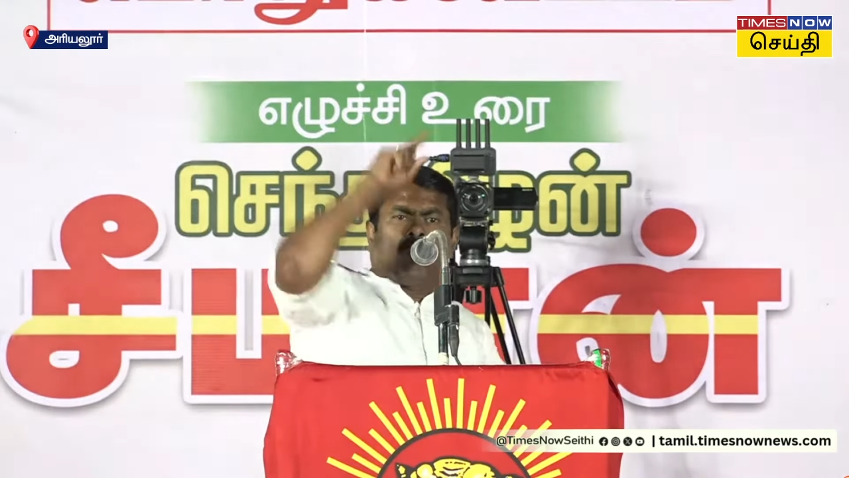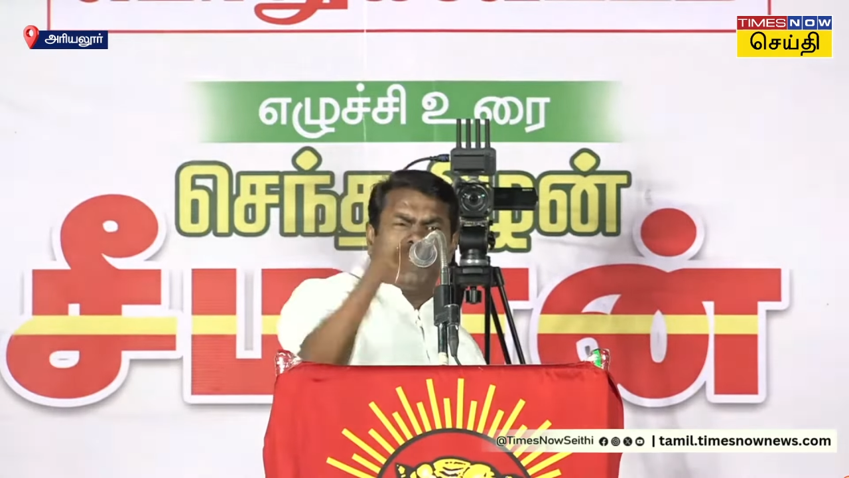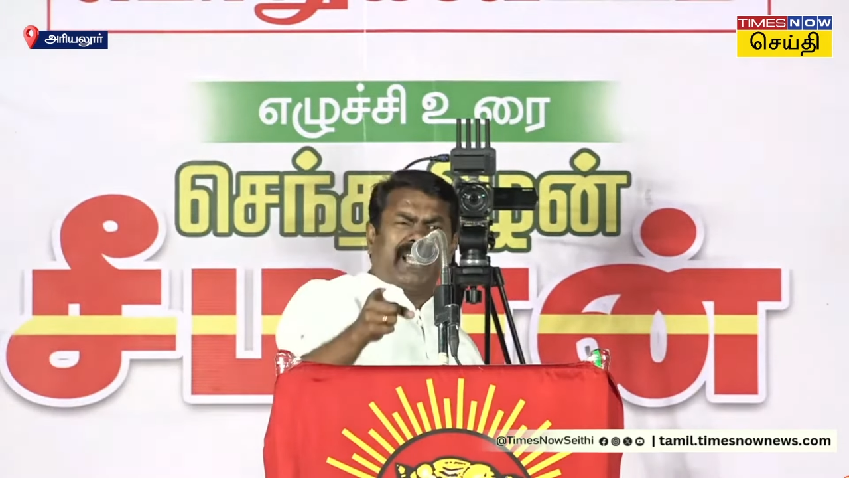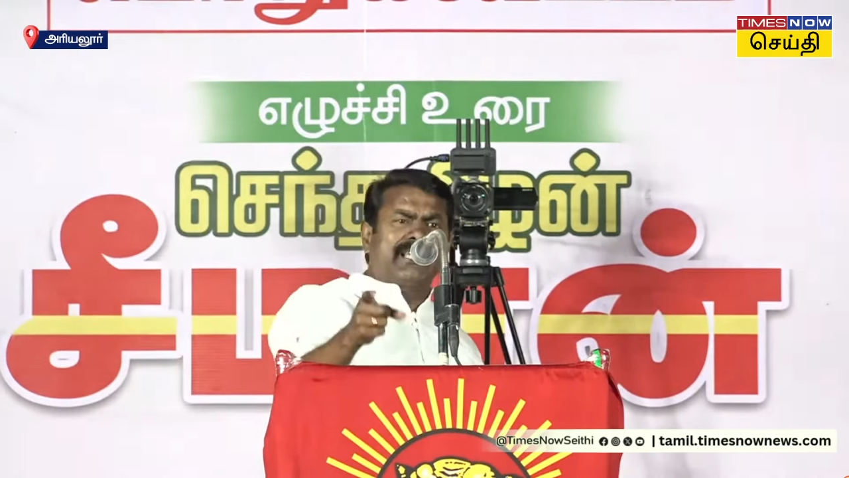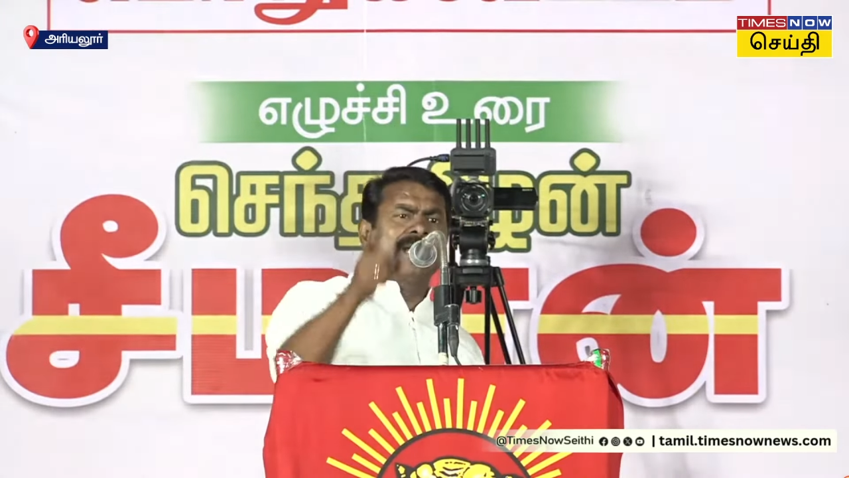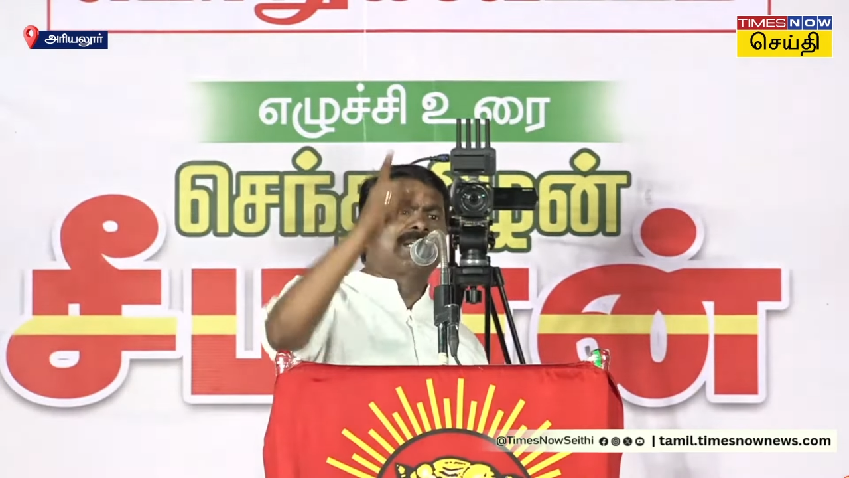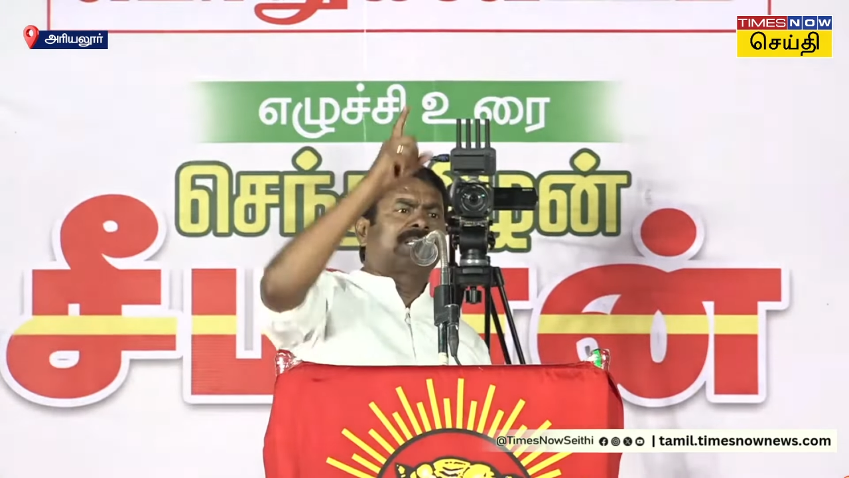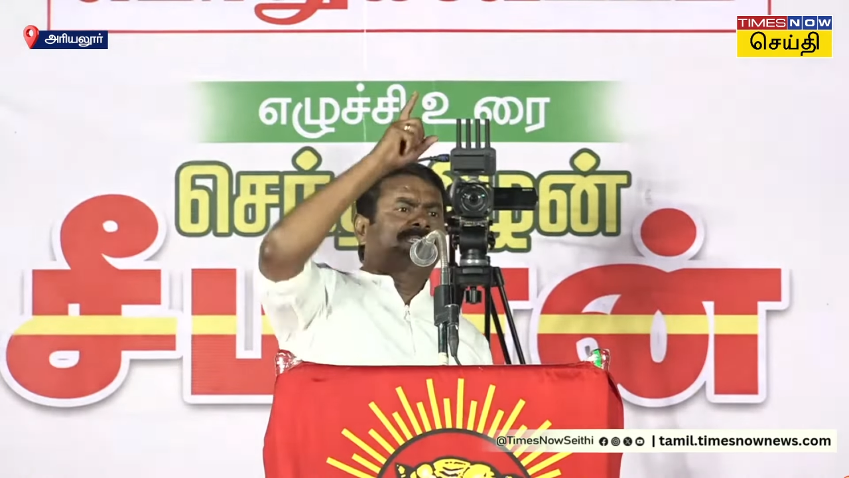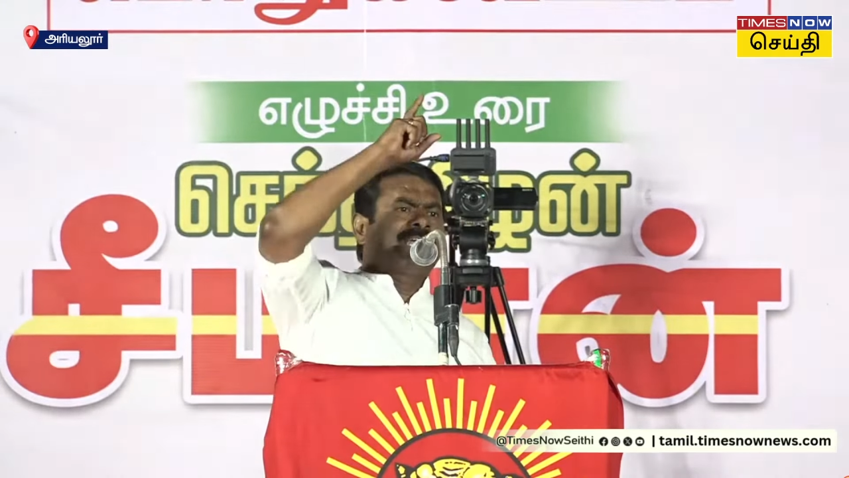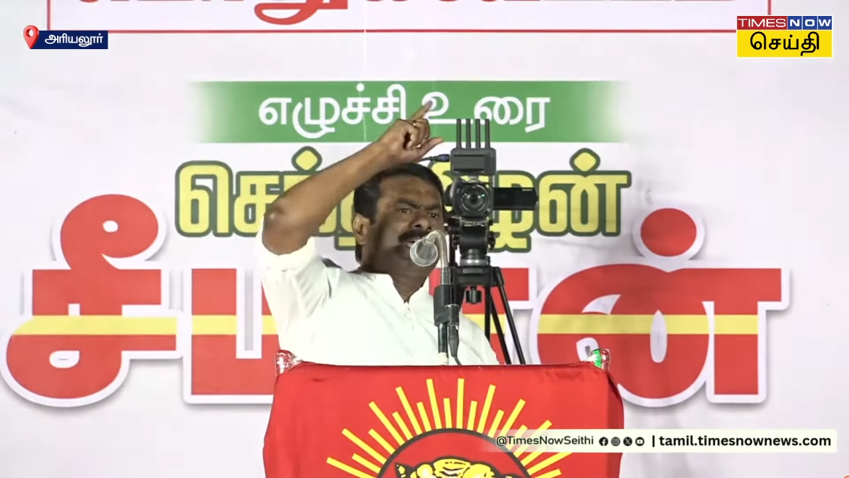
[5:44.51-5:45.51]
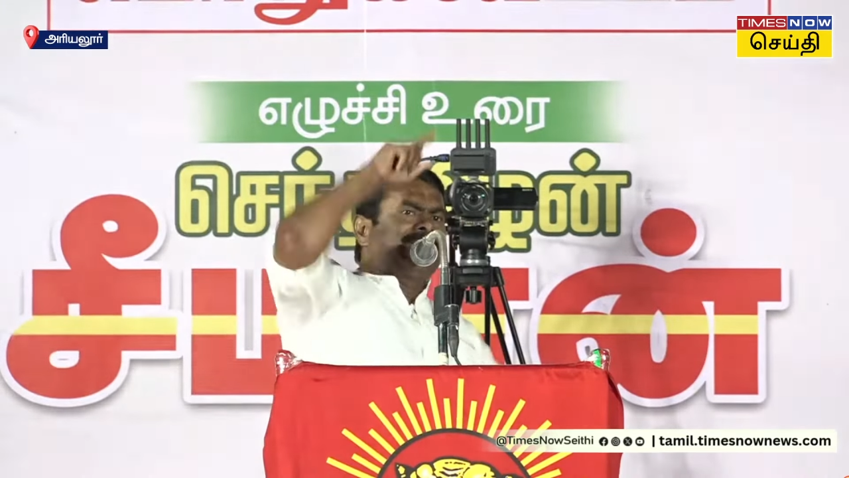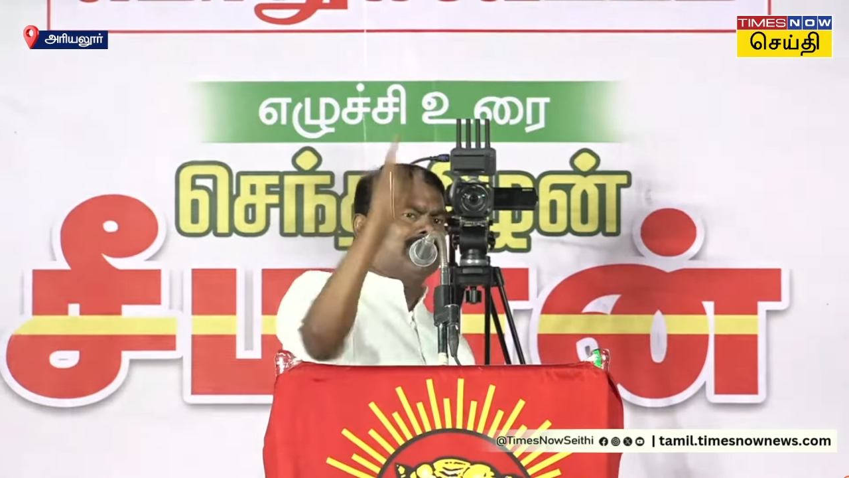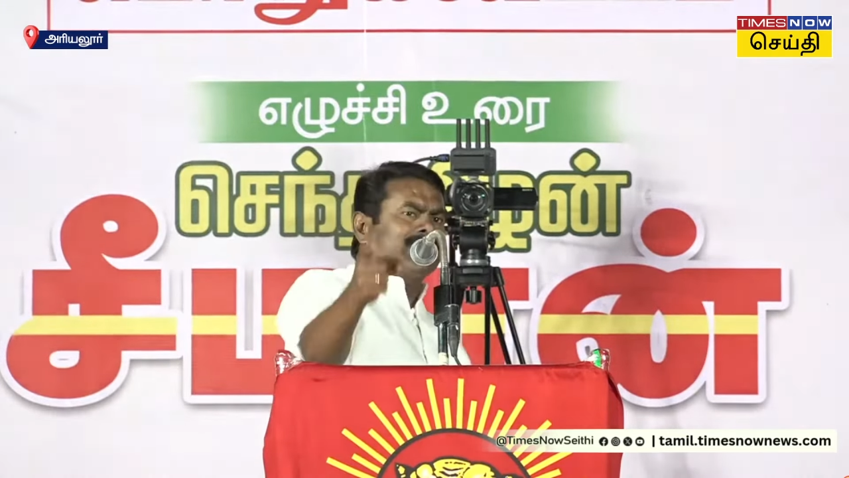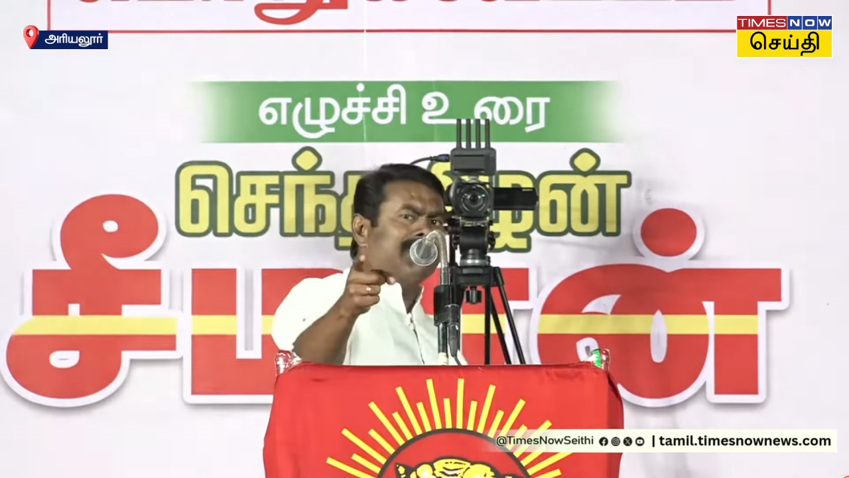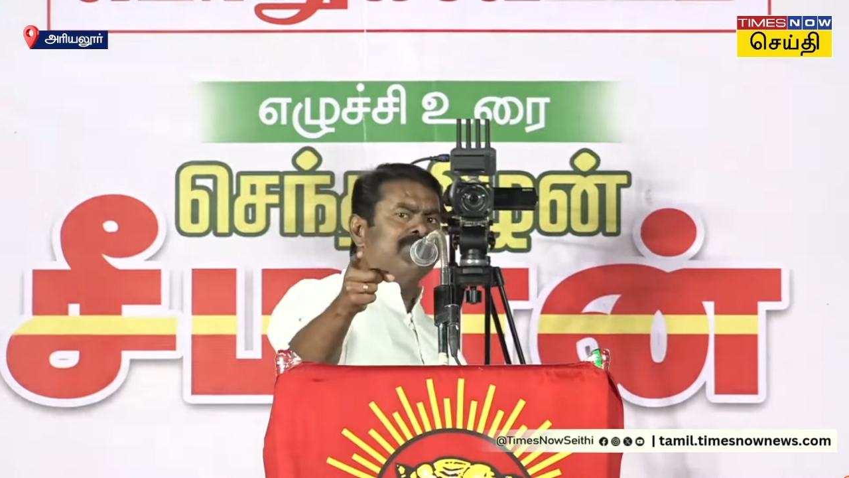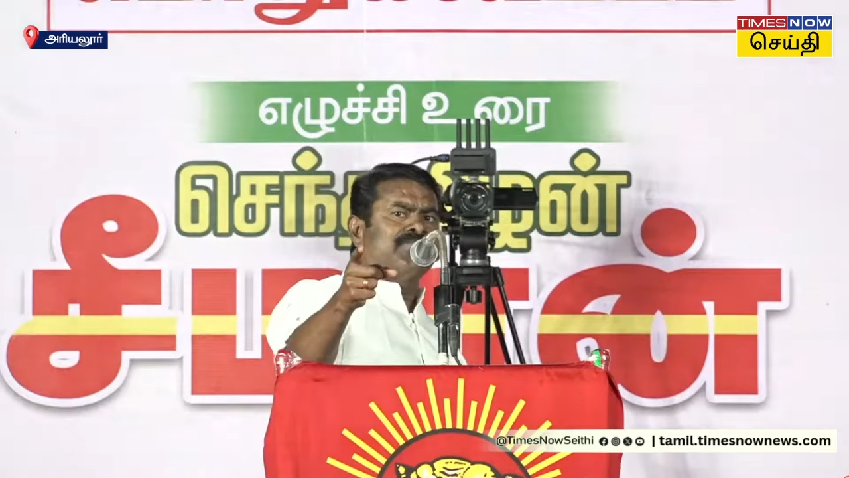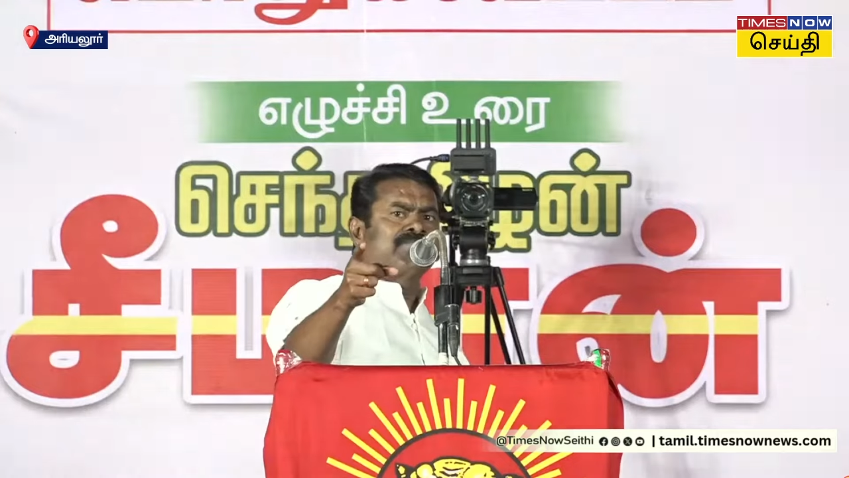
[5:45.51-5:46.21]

கொண்டது என்று தெரிந்தும்